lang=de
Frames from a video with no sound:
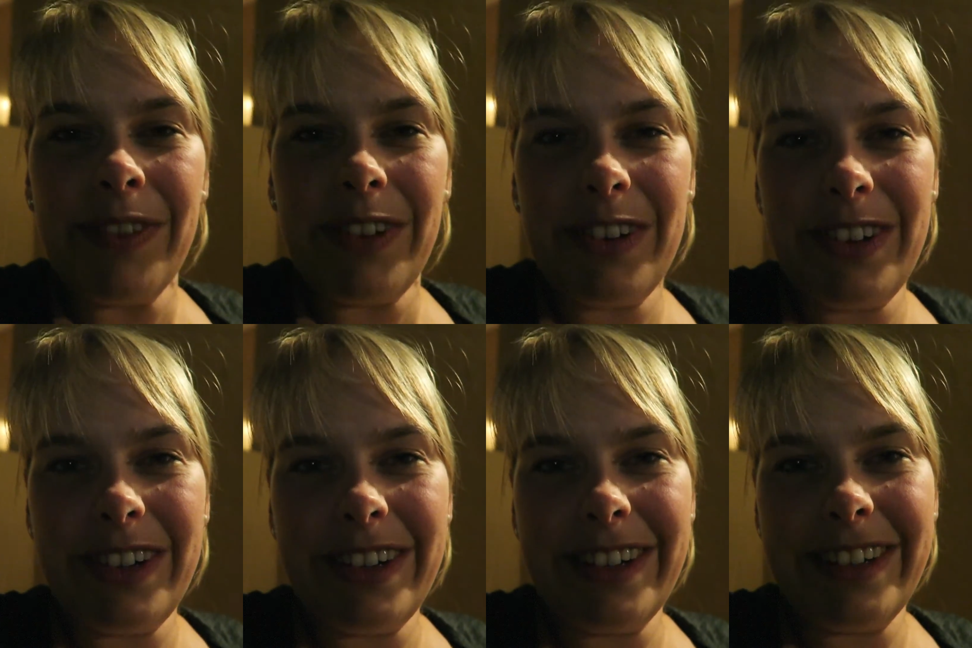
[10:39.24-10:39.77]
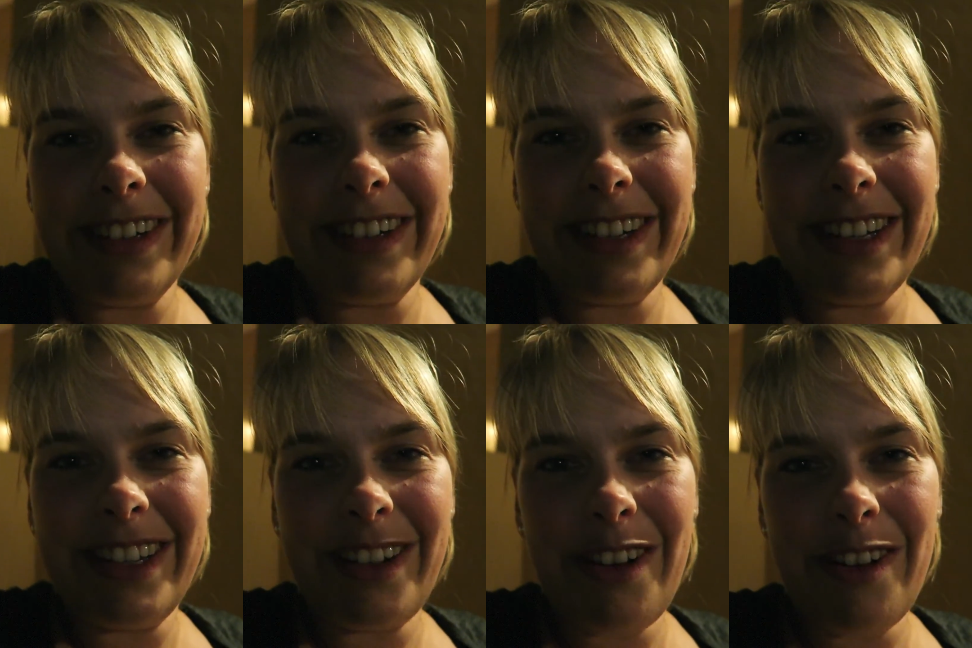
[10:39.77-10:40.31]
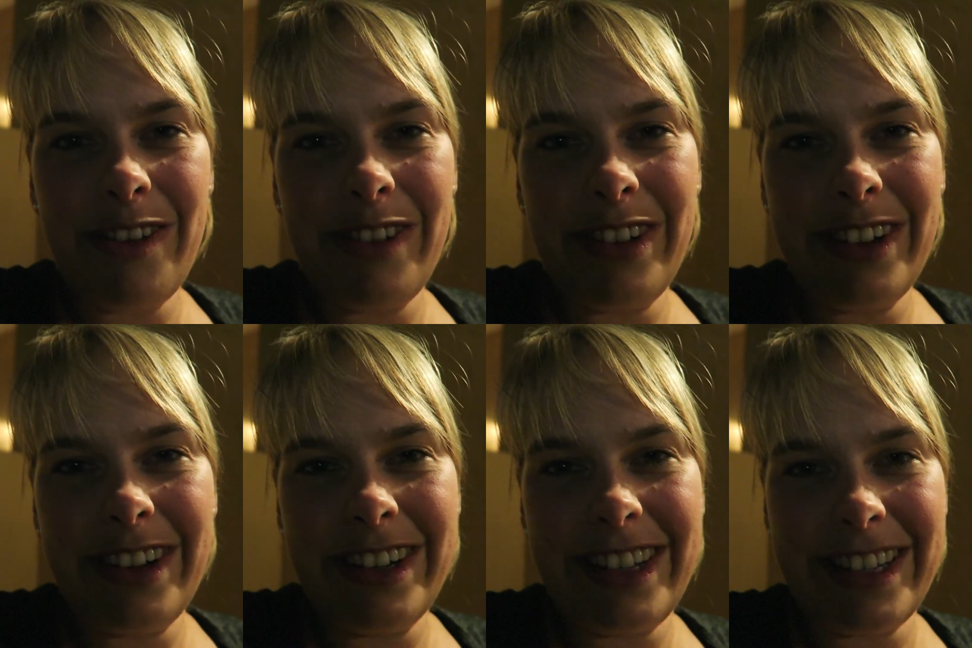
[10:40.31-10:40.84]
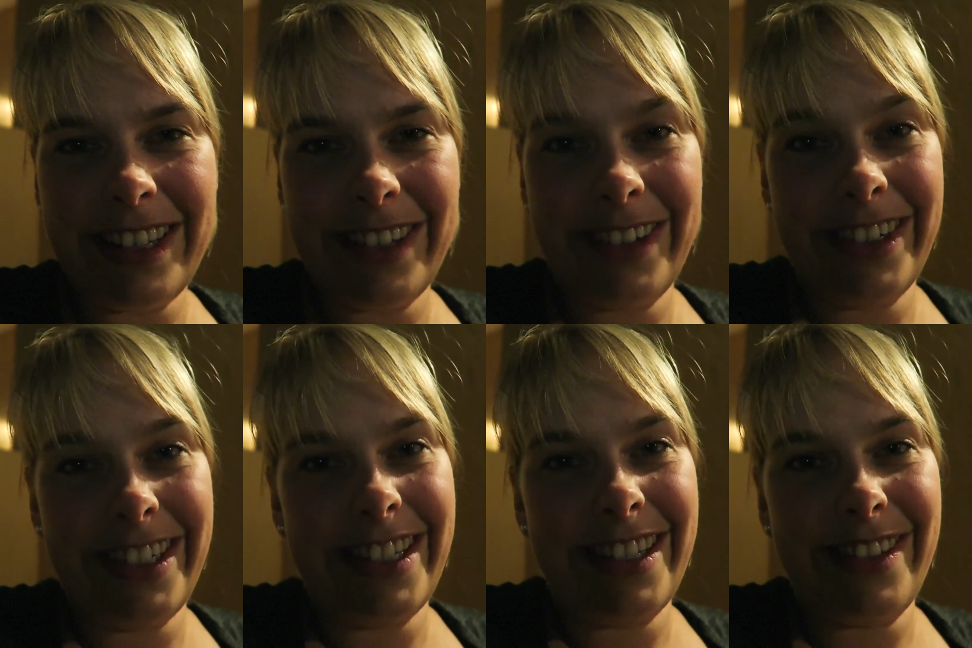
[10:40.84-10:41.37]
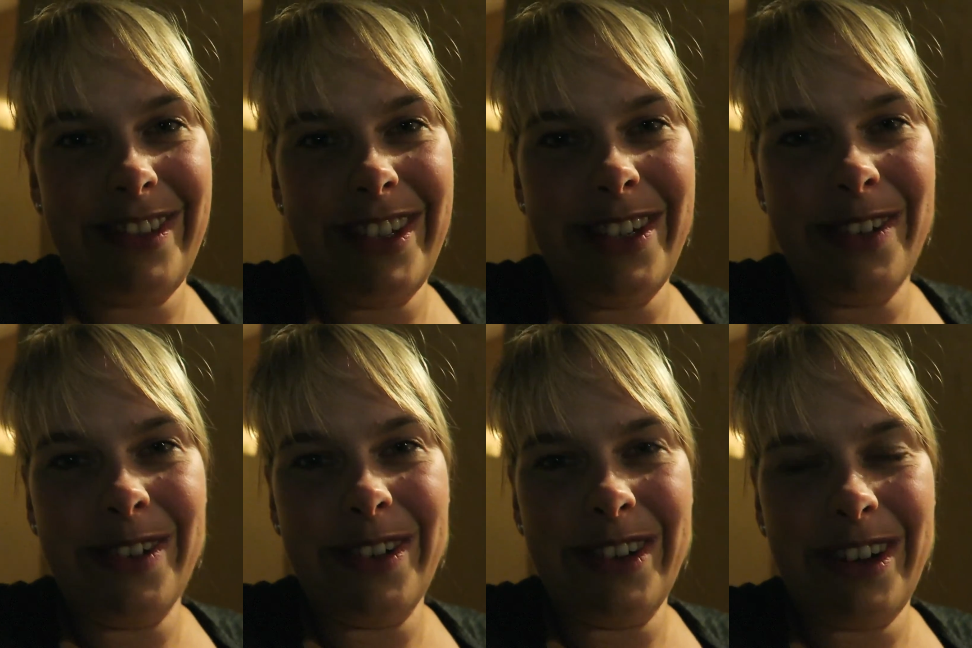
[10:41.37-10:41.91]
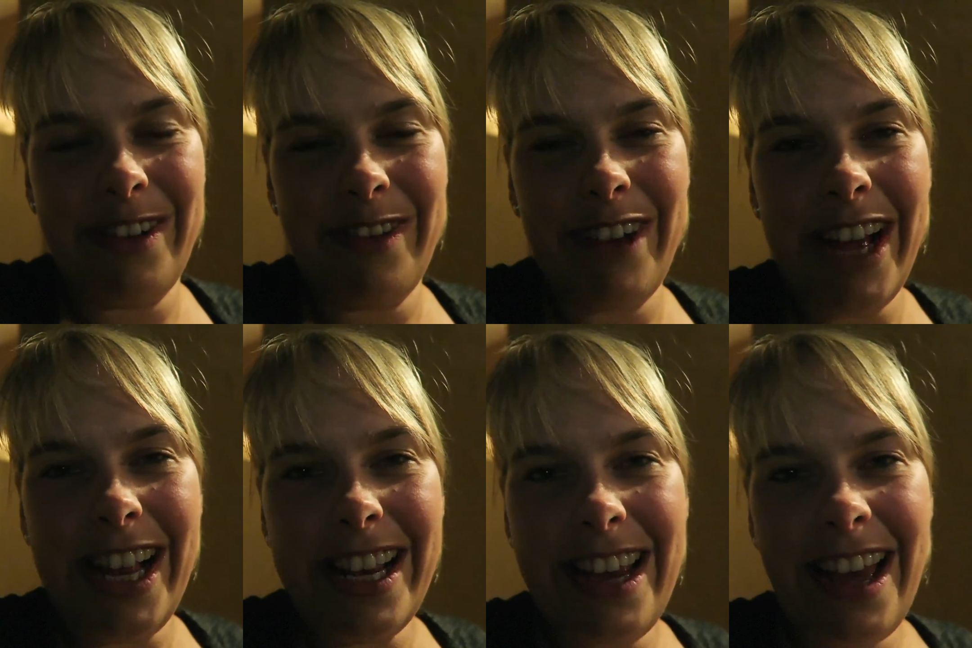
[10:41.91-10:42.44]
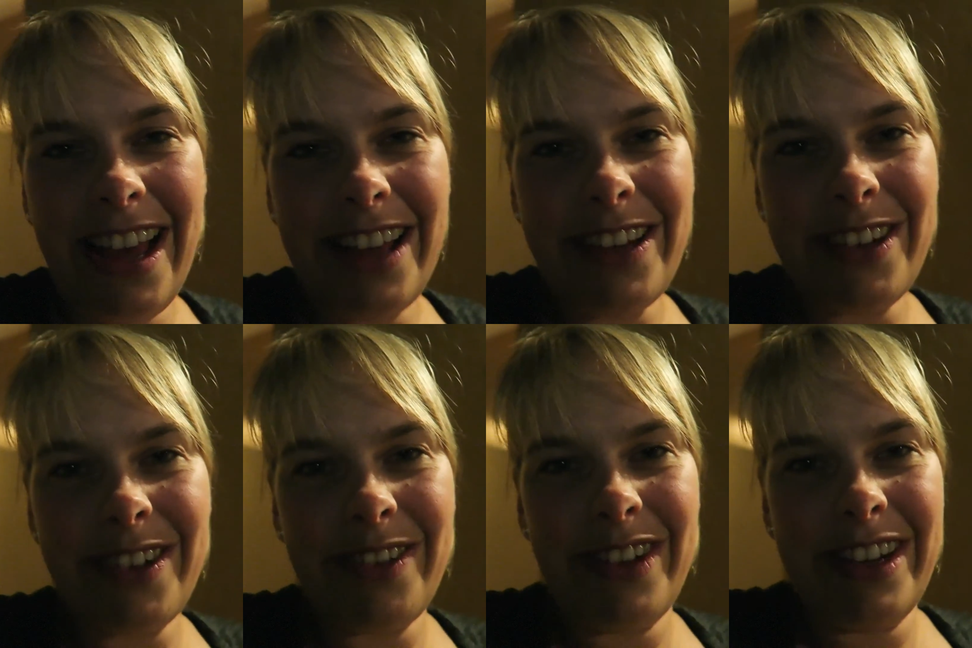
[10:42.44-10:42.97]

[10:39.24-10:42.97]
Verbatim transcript: Und ich hoffe, dass euch das Video gefallen hat.